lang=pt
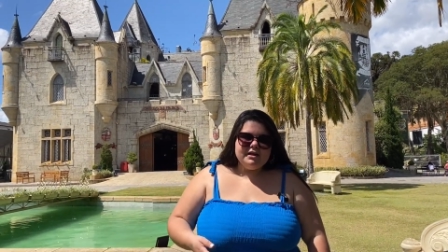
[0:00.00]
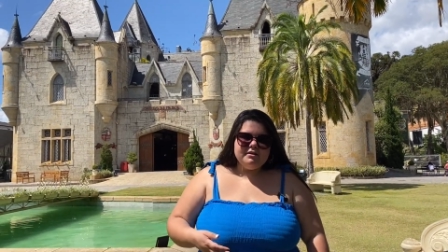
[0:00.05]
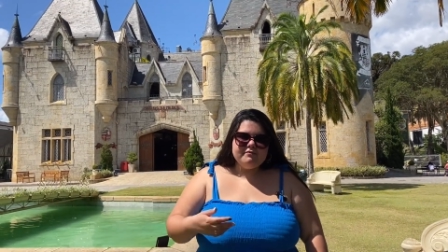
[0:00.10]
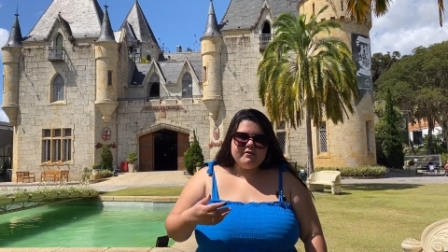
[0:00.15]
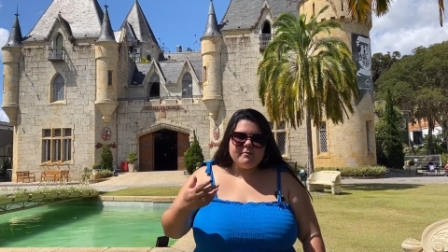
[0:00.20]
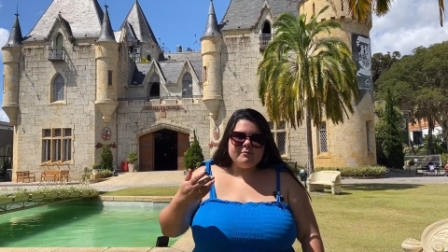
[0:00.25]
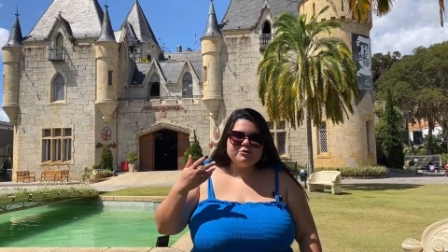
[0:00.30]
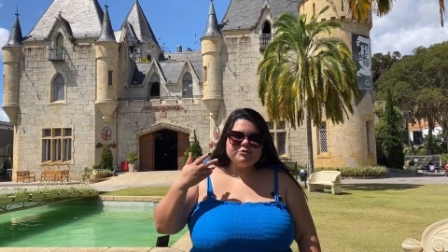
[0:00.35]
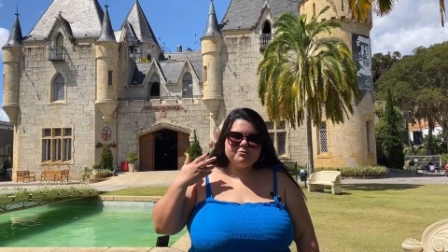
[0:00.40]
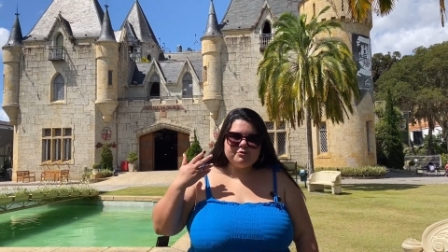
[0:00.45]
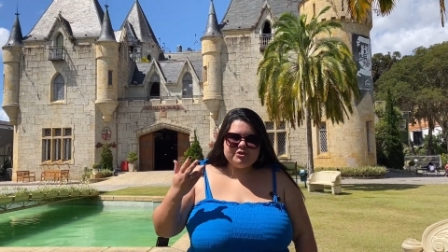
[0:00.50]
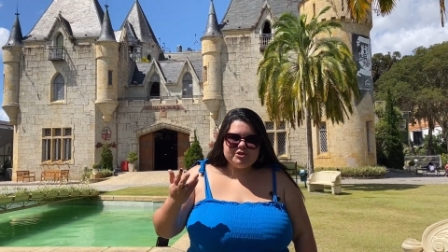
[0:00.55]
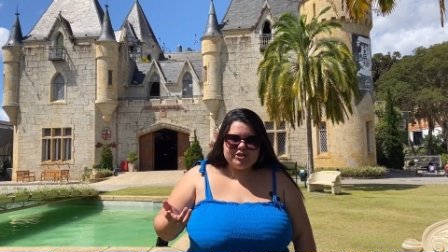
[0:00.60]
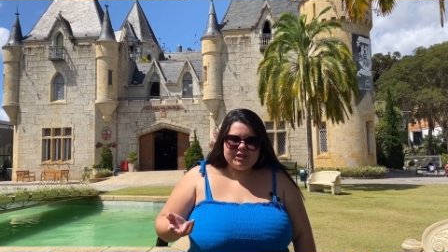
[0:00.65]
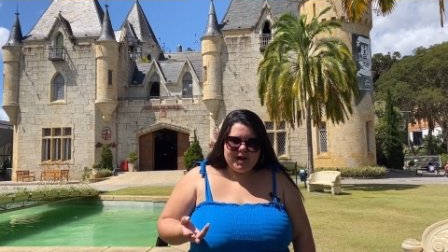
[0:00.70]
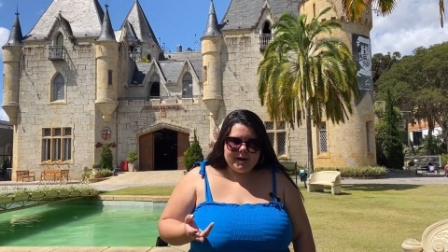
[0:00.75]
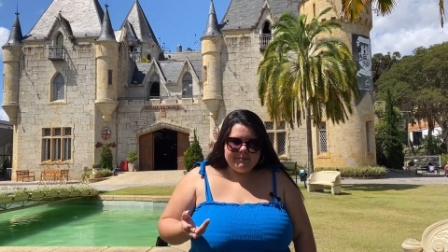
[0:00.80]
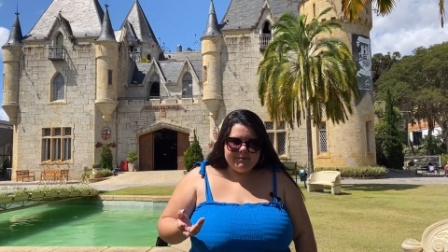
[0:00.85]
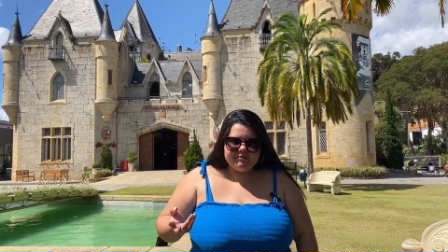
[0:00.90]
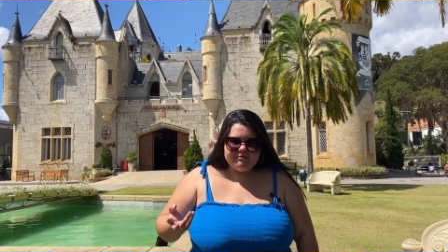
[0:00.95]
e vamos
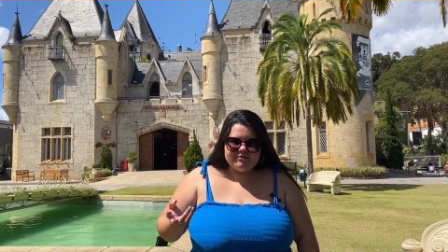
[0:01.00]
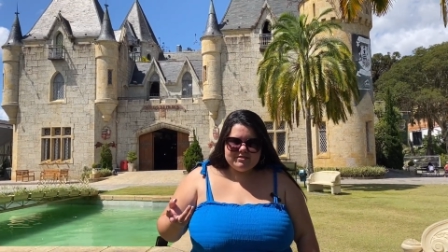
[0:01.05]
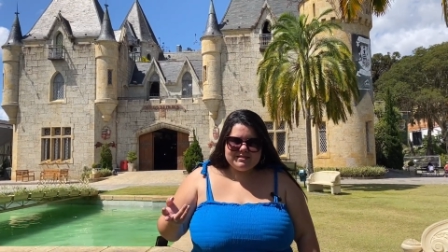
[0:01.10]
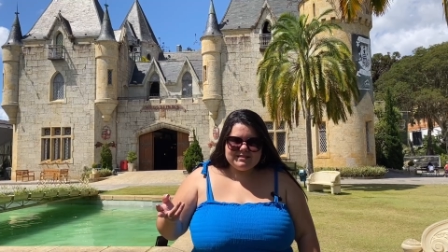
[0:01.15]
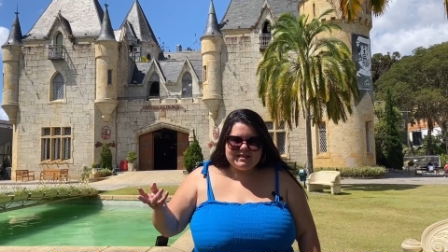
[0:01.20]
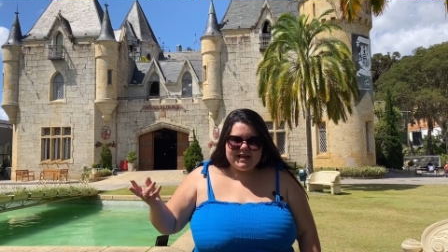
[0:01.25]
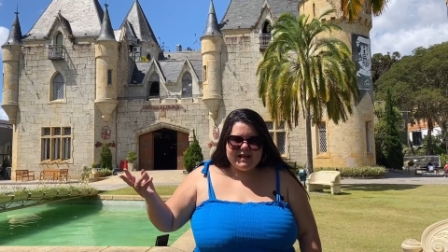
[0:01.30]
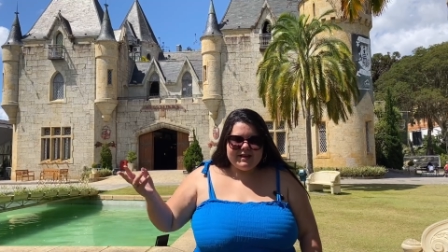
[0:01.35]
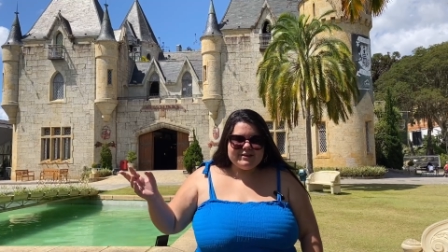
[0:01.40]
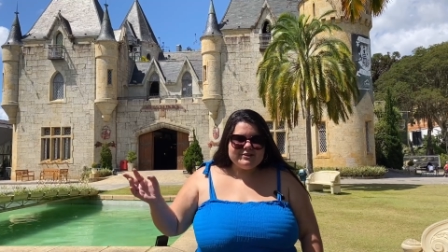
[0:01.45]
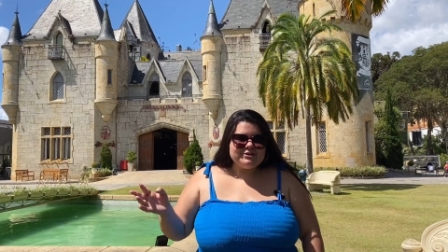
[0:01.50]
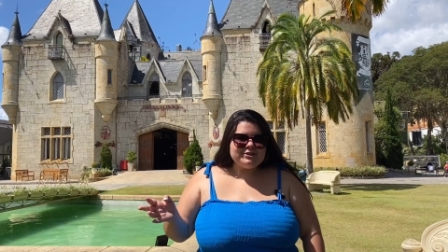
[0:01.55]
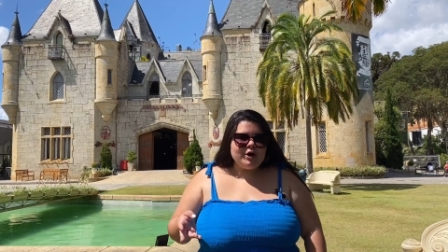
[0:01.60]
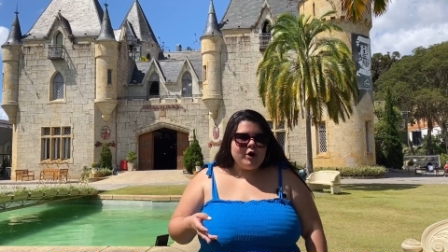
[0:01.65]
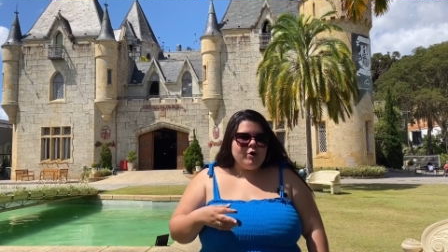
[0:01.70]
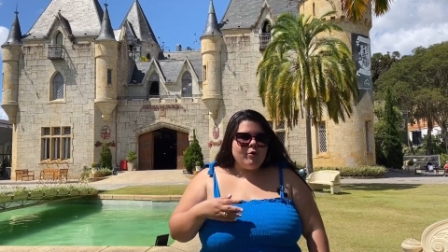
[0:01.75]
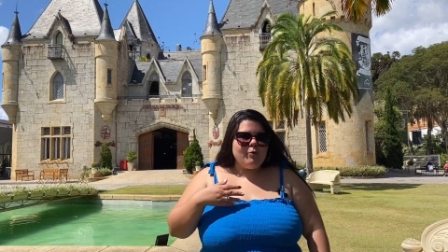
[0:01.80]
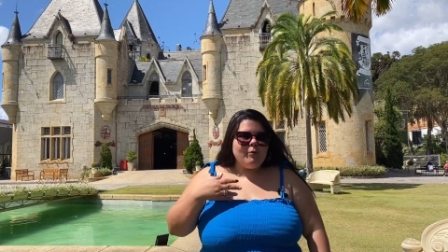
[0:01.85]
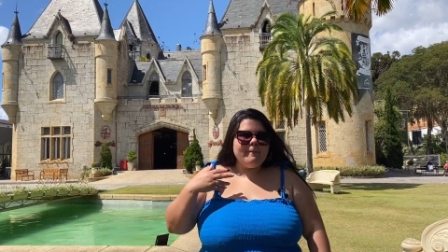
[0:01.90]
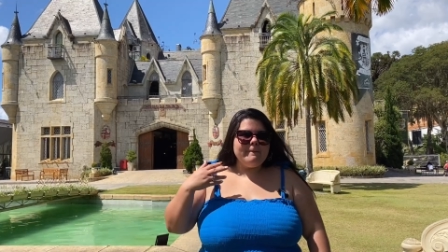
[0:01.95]
mostrar para vocês
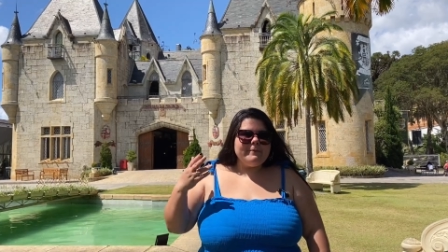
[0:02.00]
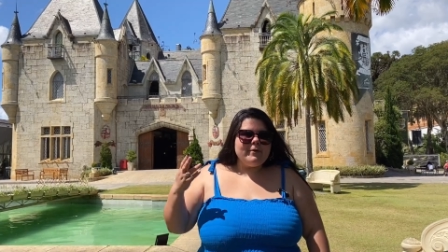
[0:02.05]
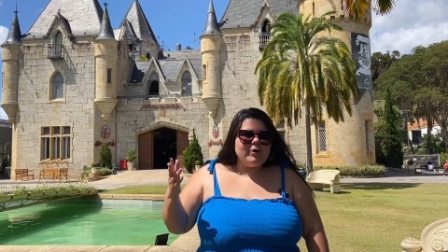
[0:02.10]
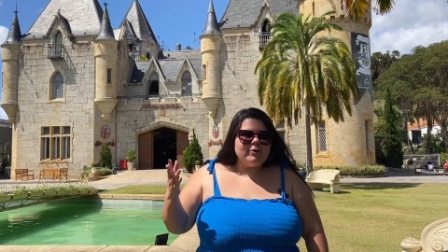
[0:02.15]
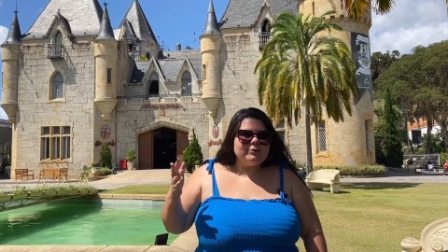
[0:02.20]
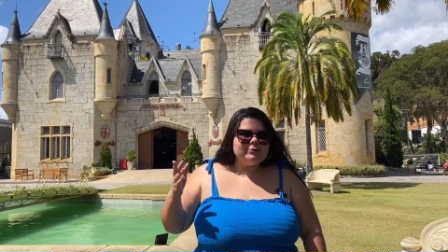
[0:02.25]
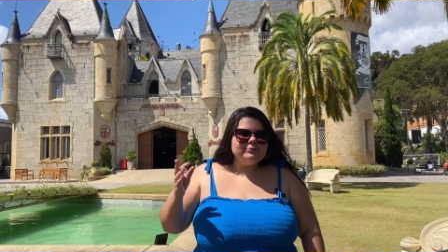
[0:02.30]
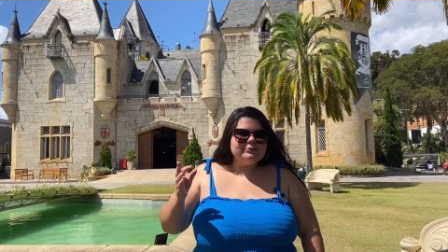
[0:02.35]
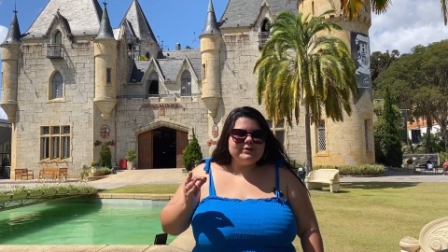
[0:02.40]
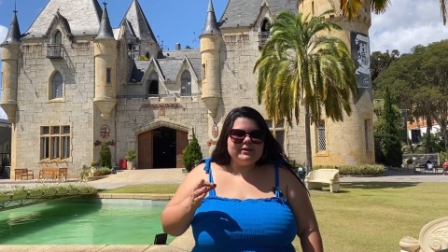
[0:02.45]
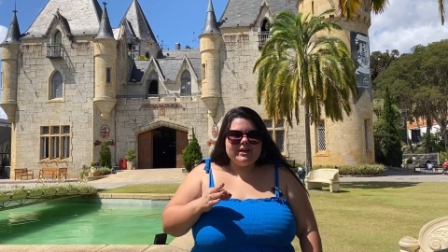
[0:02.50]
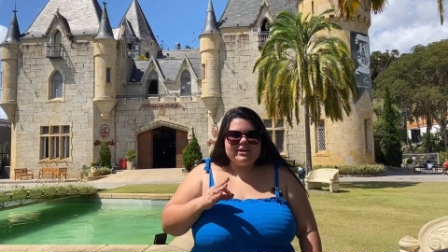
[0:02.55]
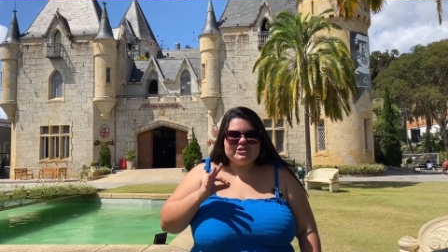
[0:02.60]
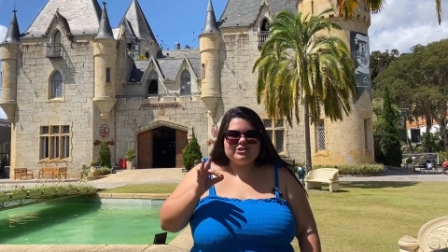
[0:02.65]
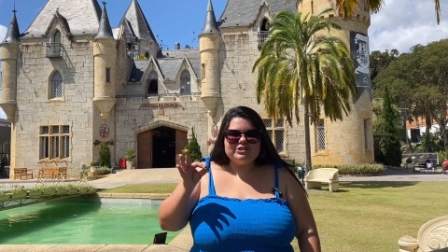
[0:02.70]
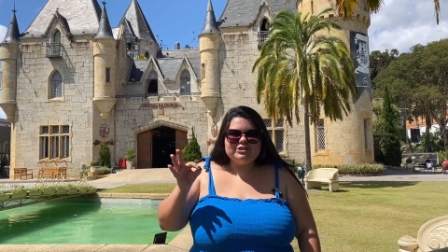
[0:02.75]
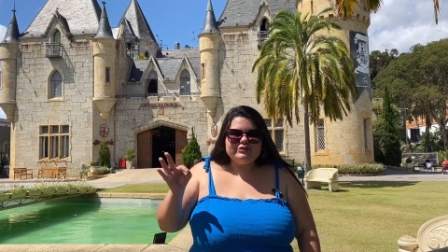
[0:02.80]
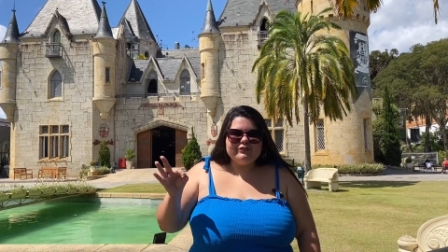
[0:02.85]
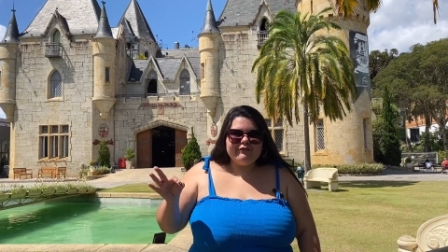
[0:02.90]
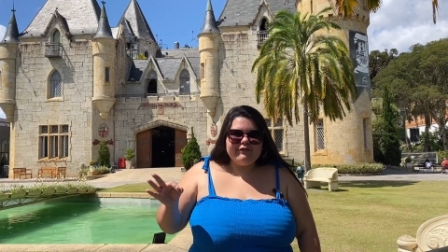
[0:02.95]
um pouco do que a
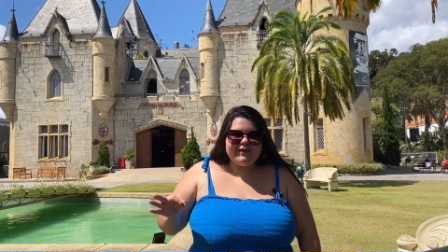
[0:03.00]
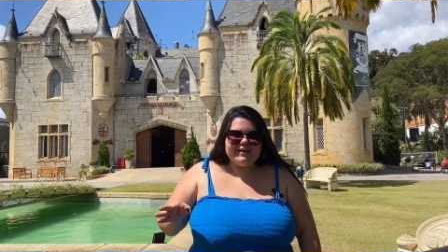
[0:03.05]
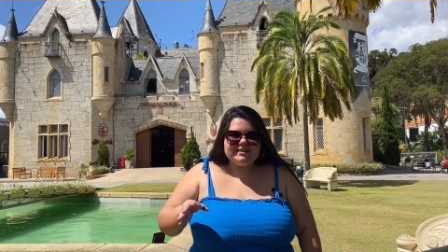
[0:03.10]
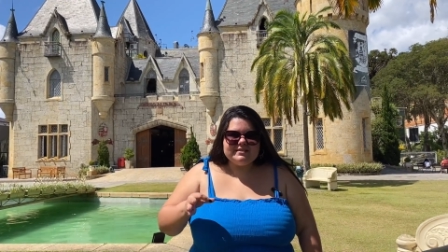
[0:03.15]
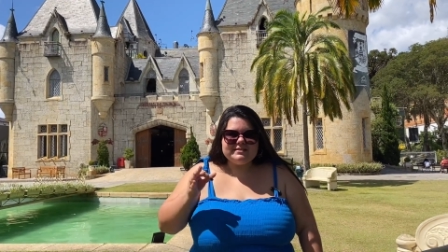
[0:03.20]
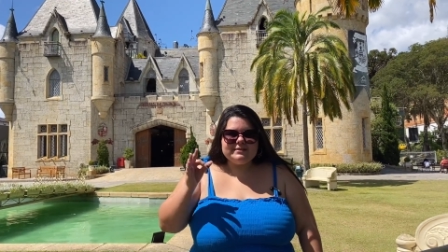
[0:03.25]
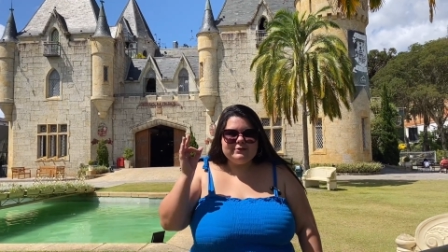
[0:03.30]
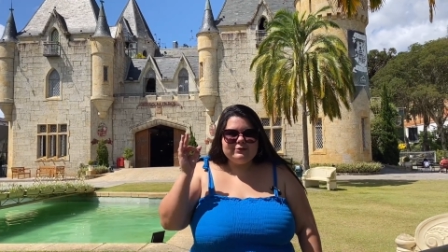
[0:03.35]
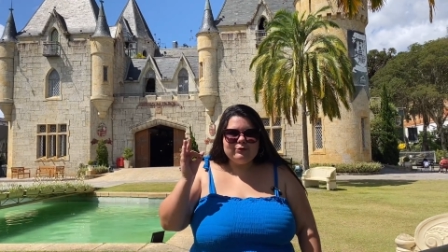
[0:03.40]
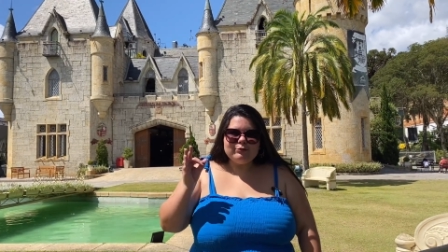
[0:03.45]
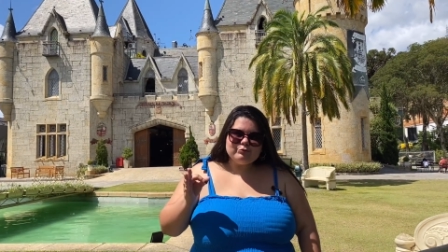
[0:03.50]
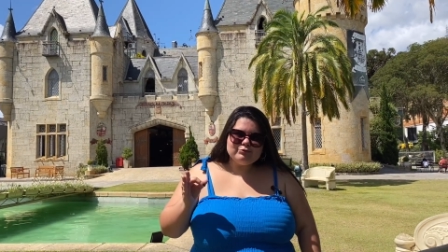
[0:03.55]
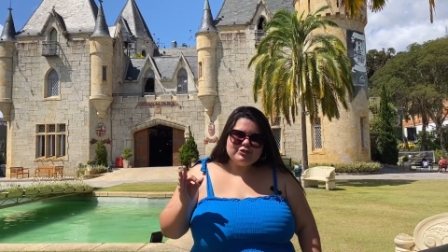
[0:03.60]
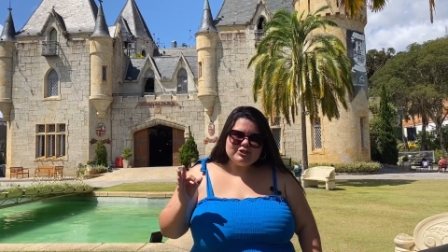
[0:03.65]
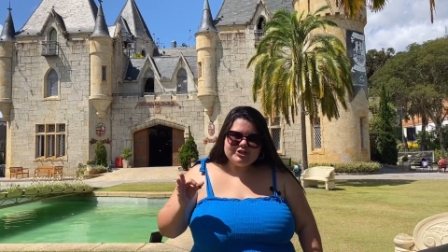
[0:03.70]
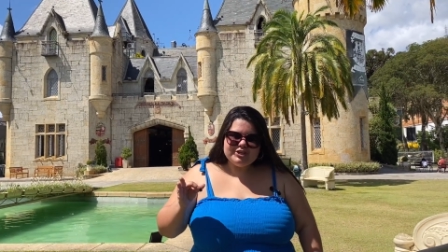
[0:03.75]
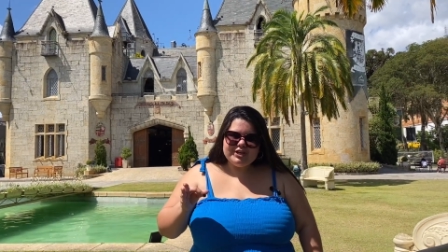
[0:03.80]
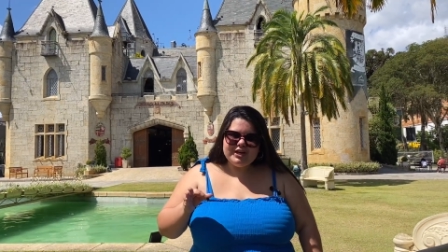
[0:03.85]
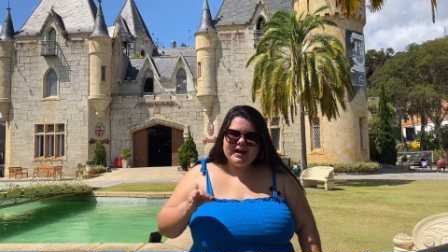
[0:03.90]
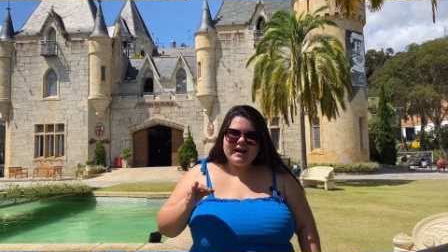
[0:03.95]
gente fez em um
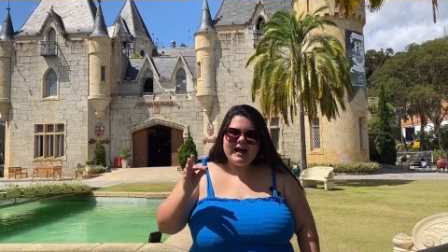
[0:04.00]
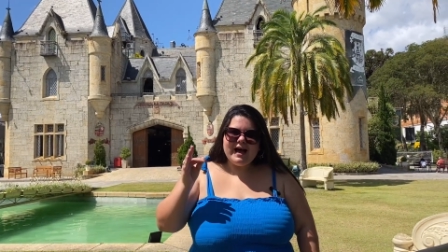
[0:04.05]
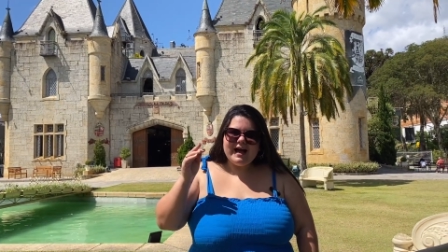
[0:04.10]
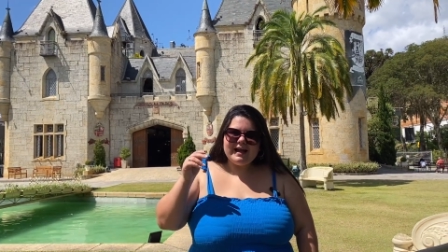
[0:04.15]
dia